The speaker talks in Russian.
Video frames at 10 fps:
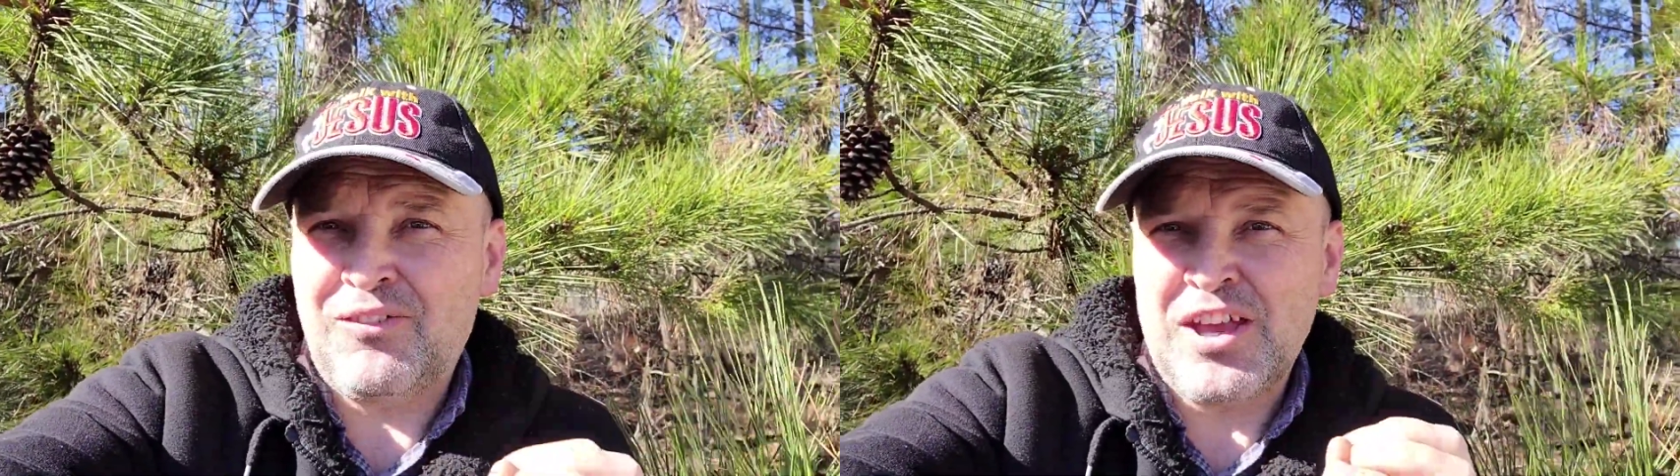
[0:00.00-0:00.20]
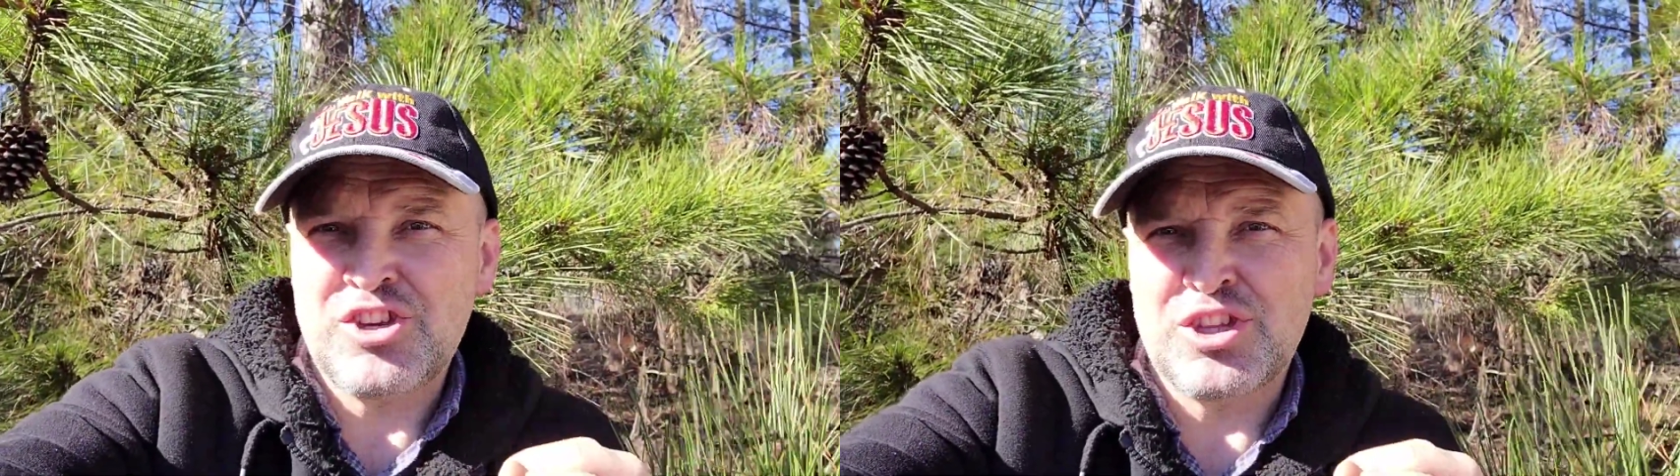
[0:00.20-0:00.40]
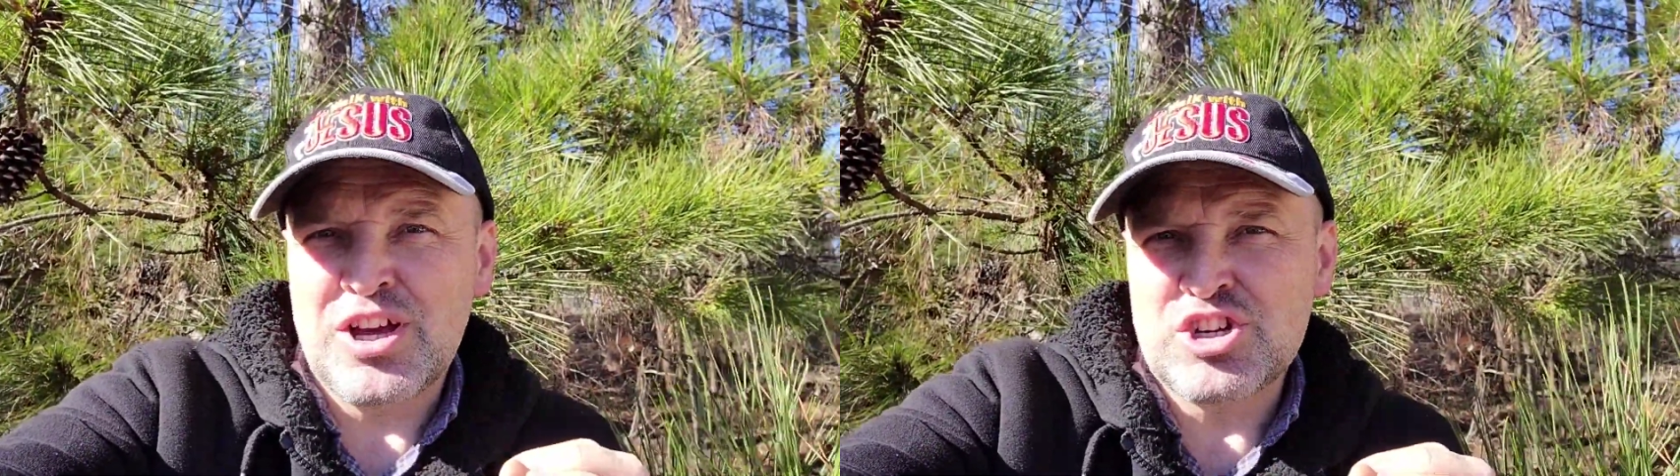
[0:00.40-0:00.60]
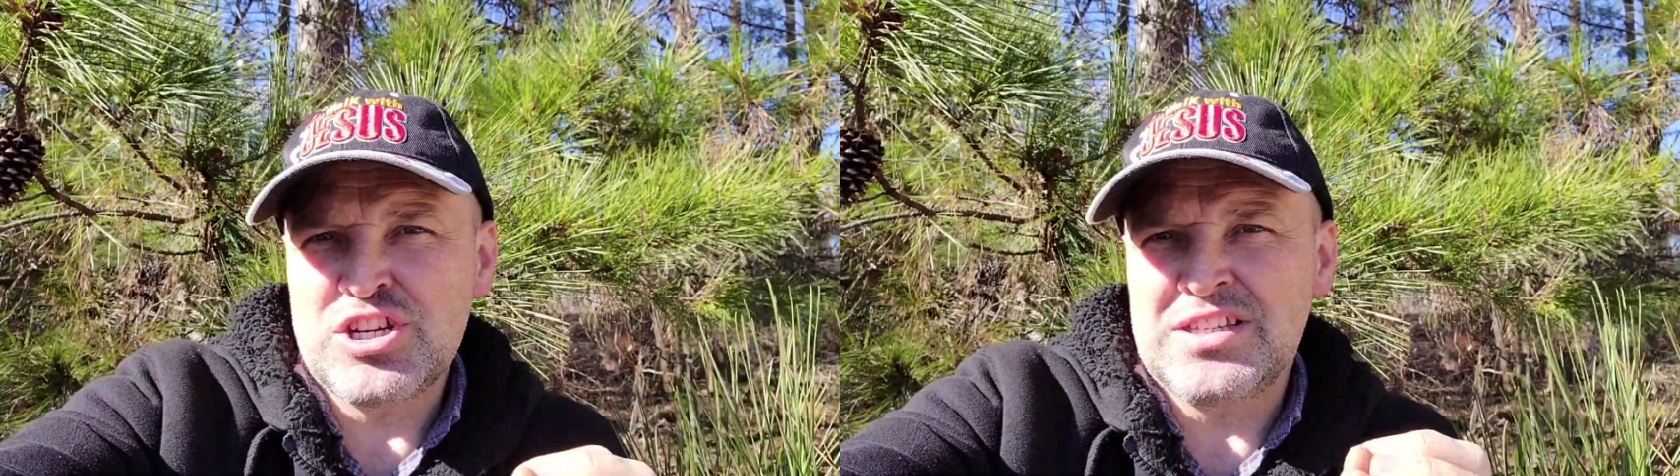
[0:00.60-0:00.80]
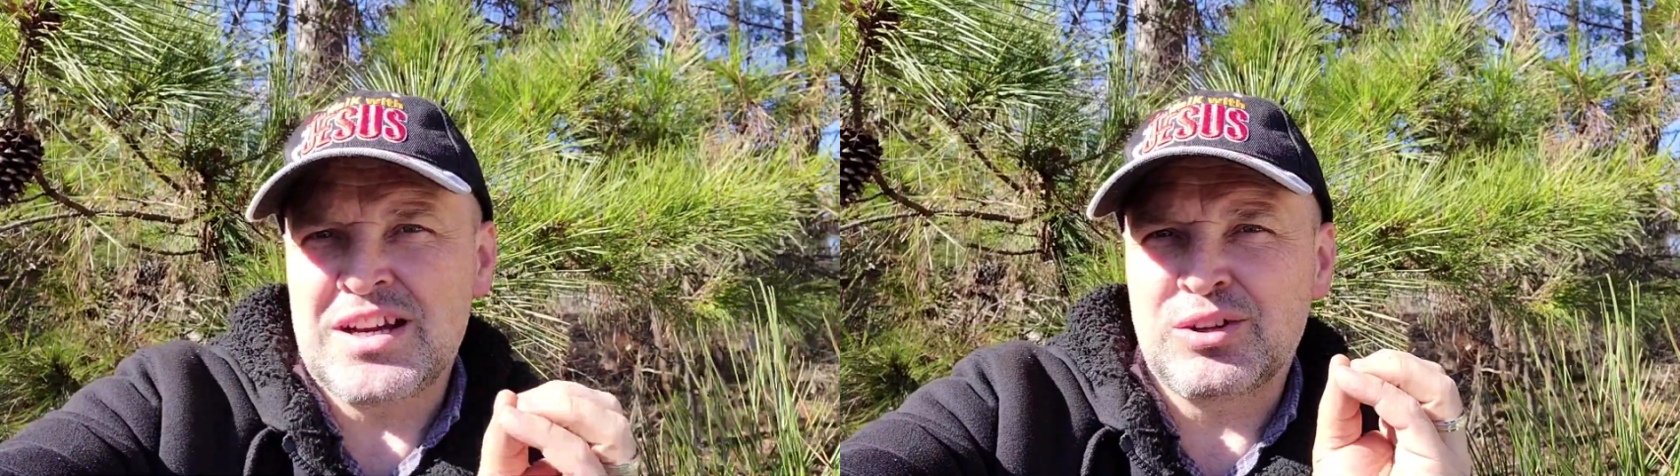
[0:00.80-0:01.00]
вечная
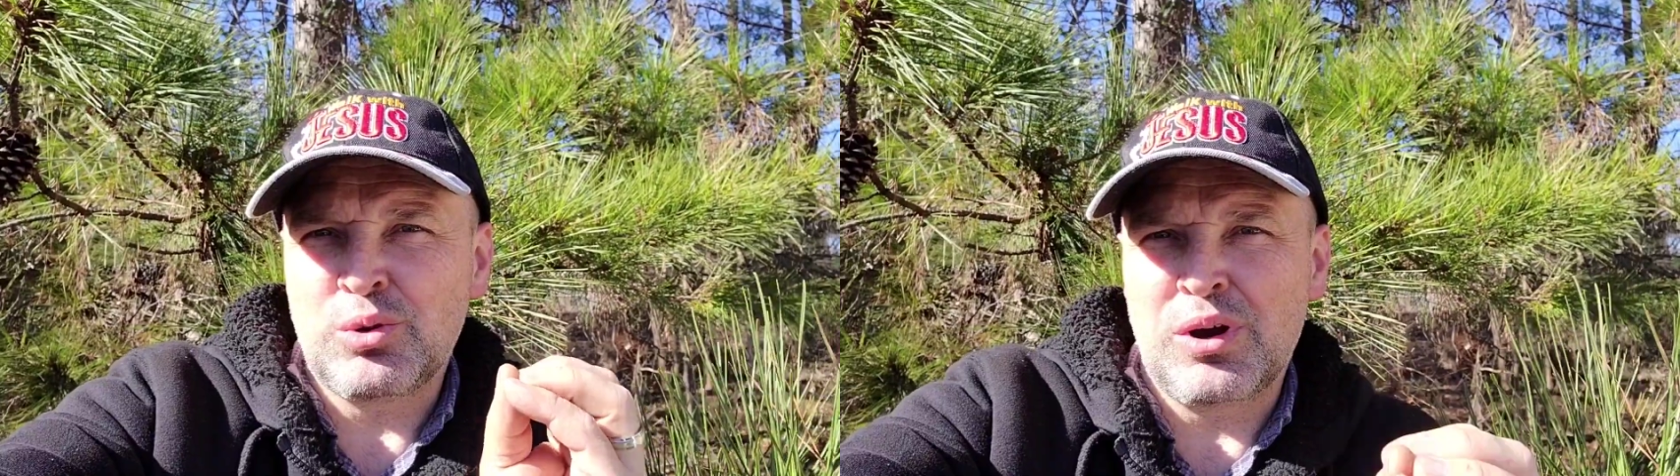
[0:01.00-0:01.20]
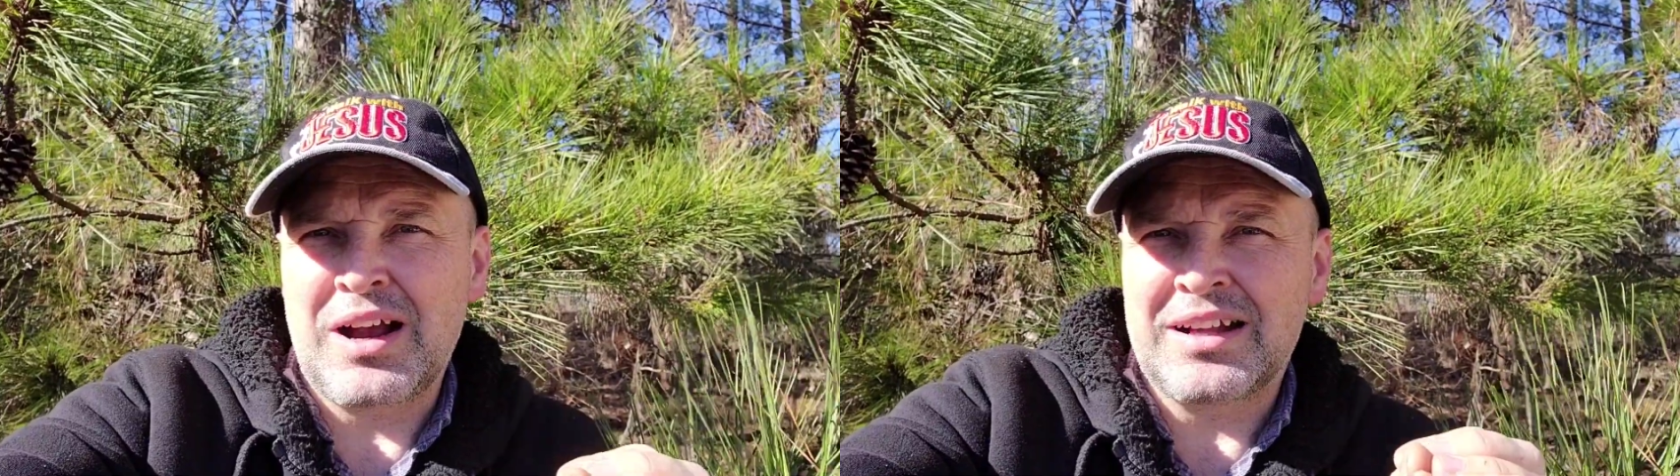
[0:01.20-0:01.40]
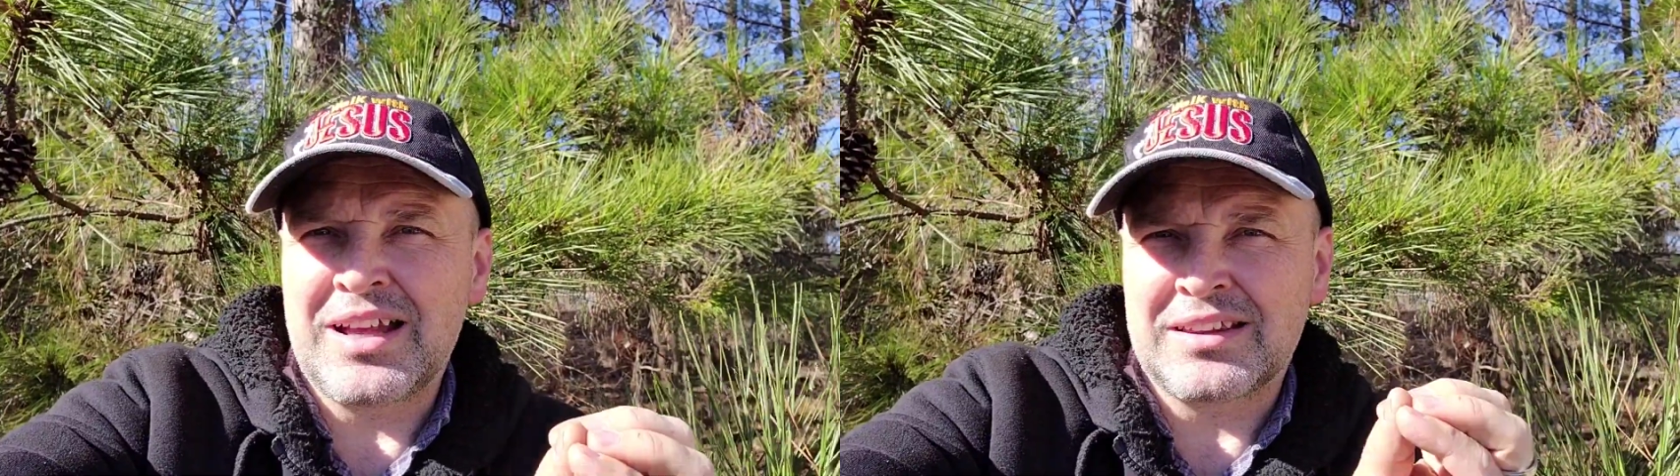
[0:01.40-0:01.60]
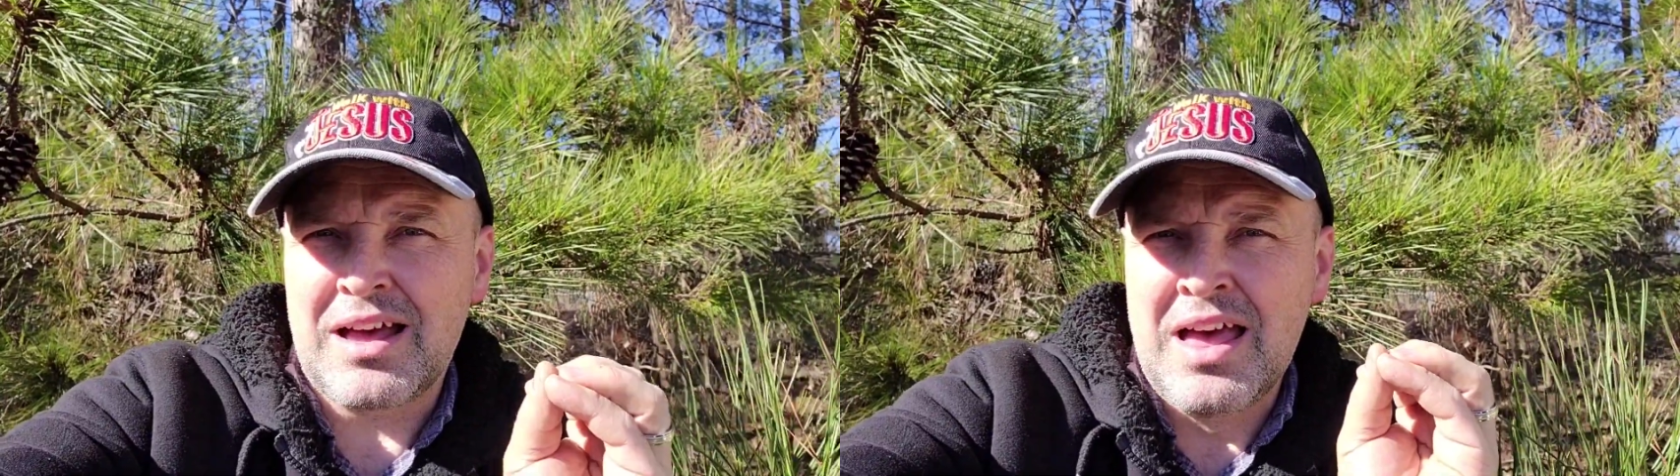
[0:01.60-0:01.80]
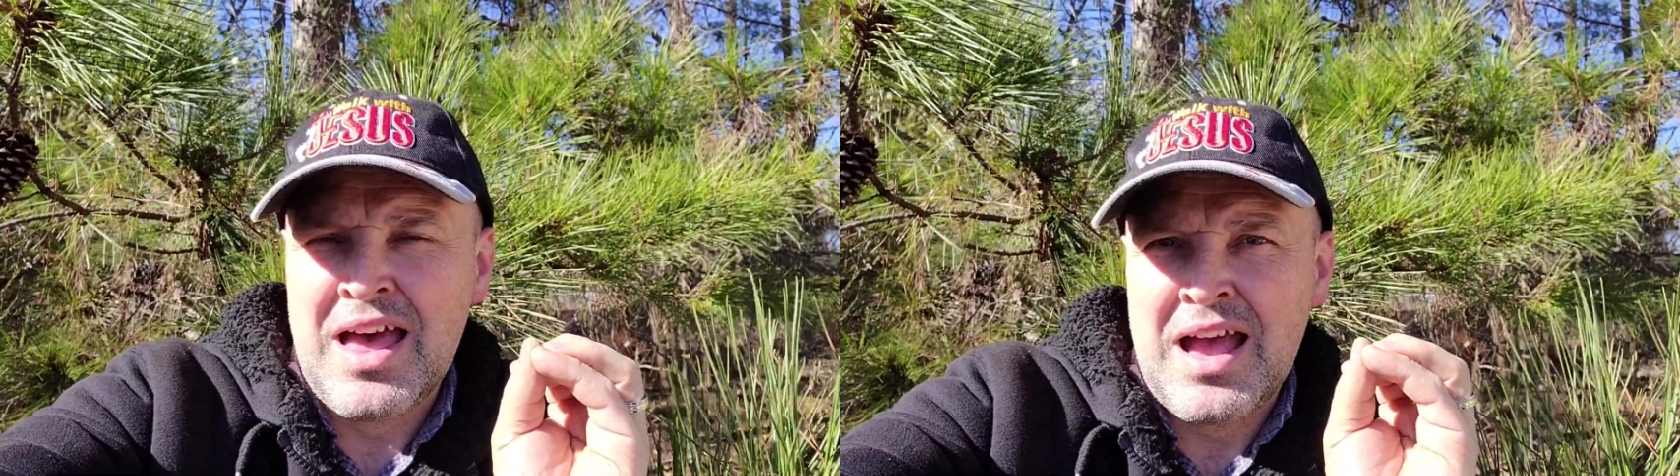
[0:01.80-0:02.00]
жизнь, которую когда-то